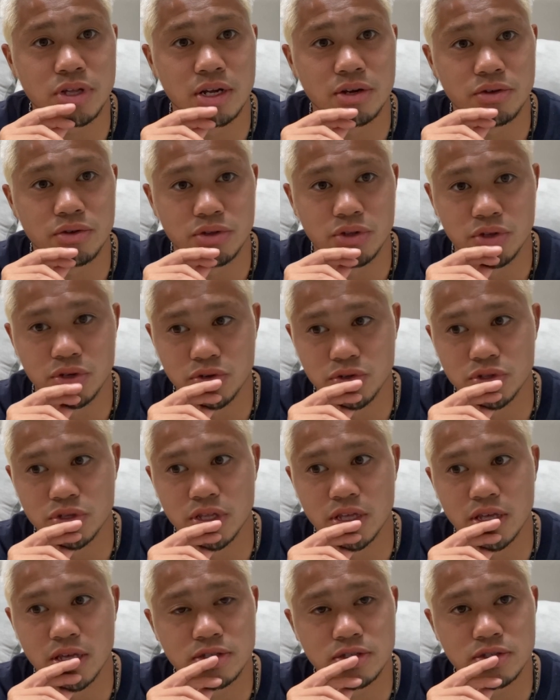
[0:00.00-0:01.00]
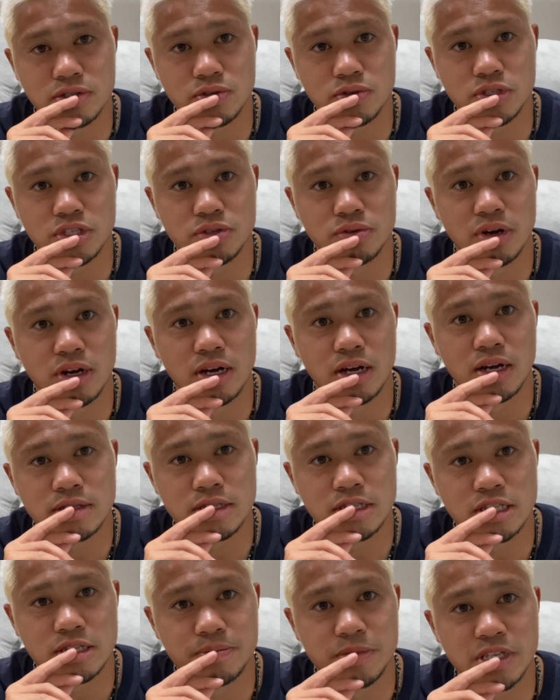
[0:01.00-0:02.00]
あるよということで少しは
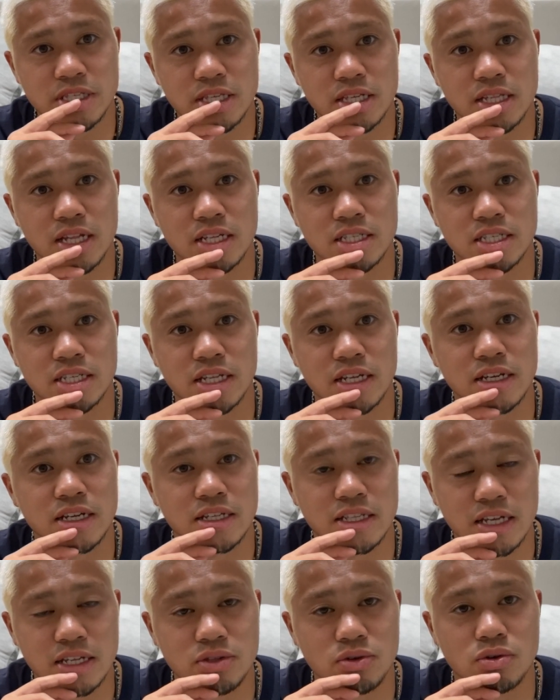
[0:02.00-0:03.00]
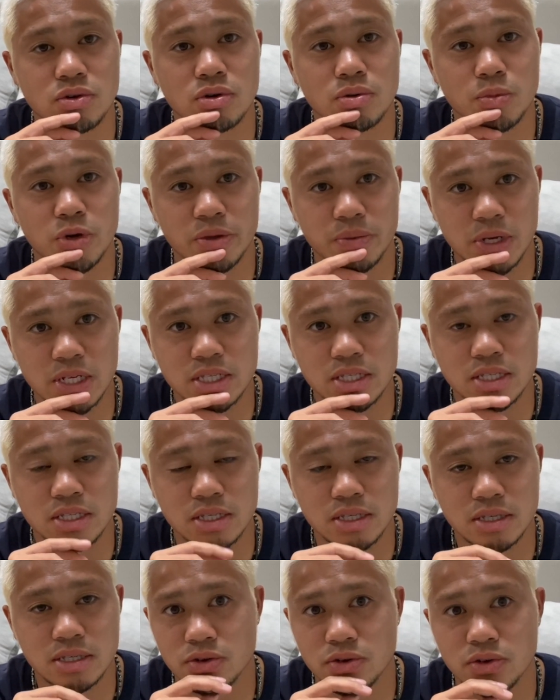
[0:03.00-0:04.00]
示せたんじゃないかなと思いま
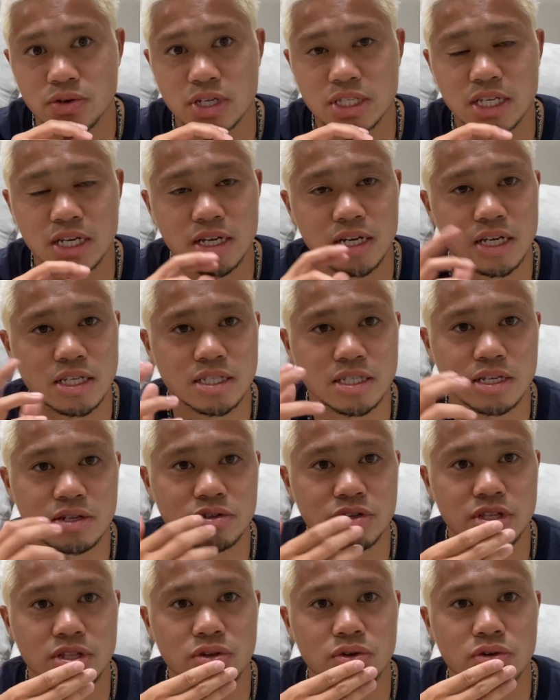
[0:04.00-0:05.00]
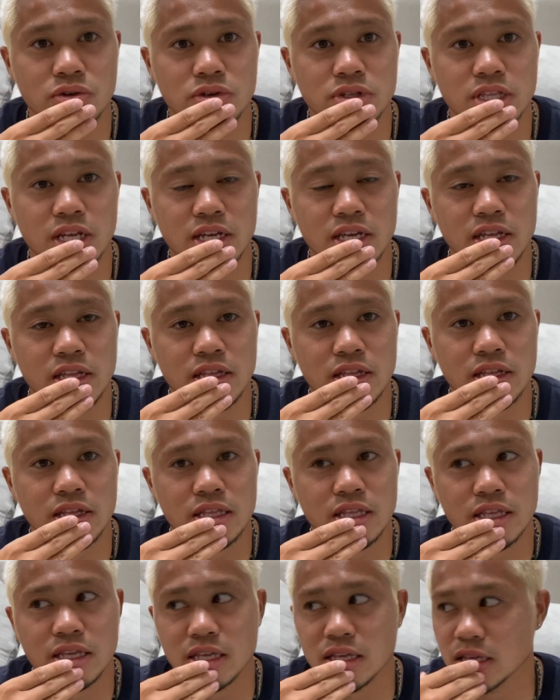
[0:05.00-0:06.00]
すこれはサッカーしてる人だけ
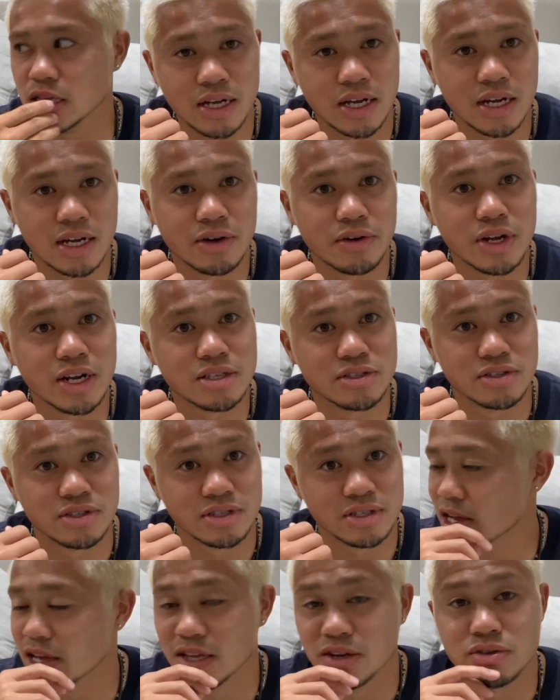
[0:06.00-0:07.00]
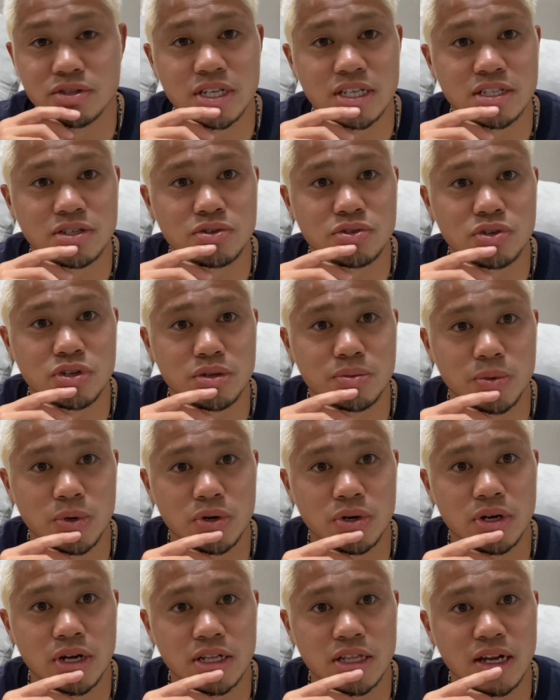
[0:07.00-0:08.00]
に関わらず、はい、いろんな仕事にも
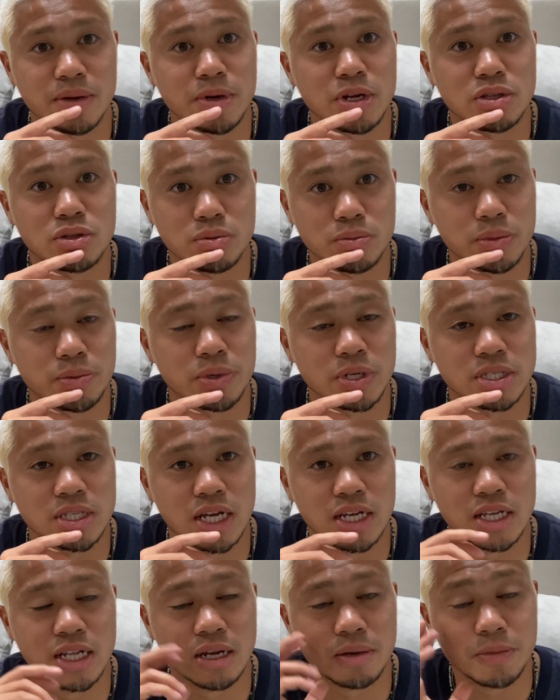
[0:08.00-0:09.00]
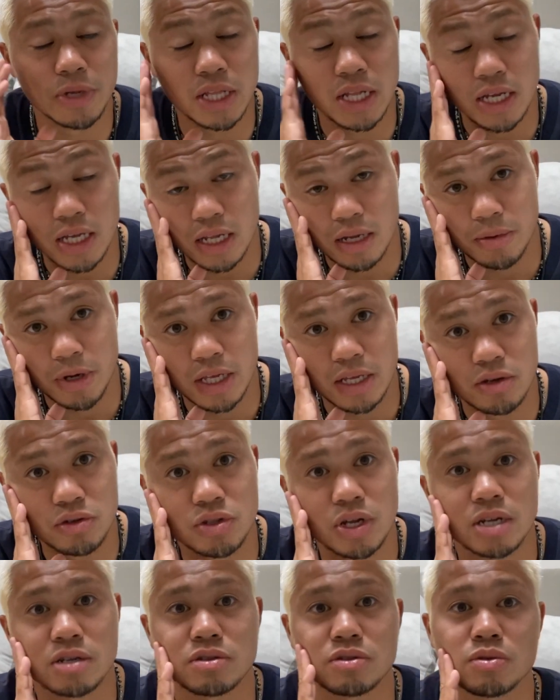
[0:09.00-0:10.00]
当てはまると思います諦めなければいいこ
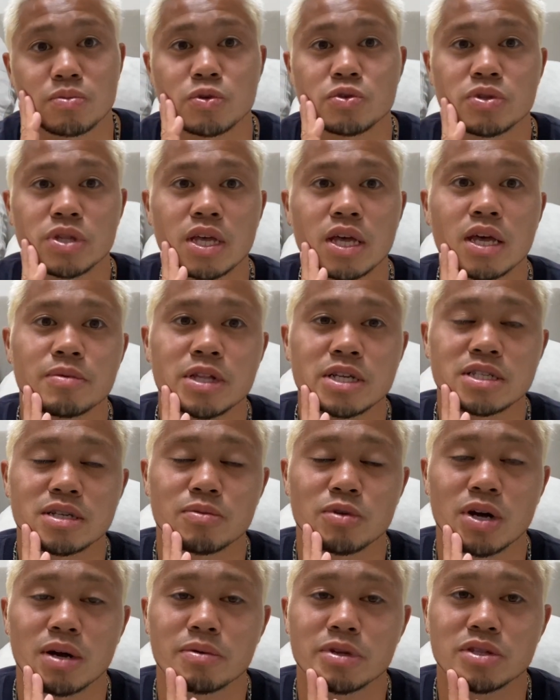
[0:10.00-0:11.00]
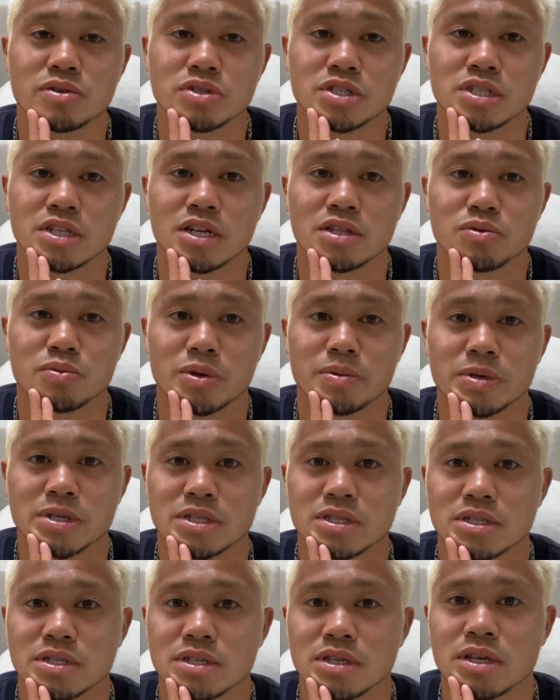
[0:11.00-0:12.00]
とあると思うんで皆さんも頑張ってほしいなと思いま
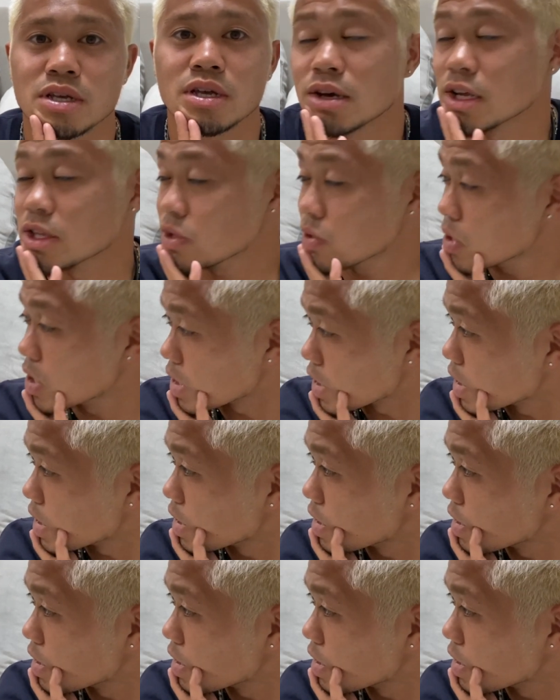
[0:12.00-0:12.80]
すあとはね、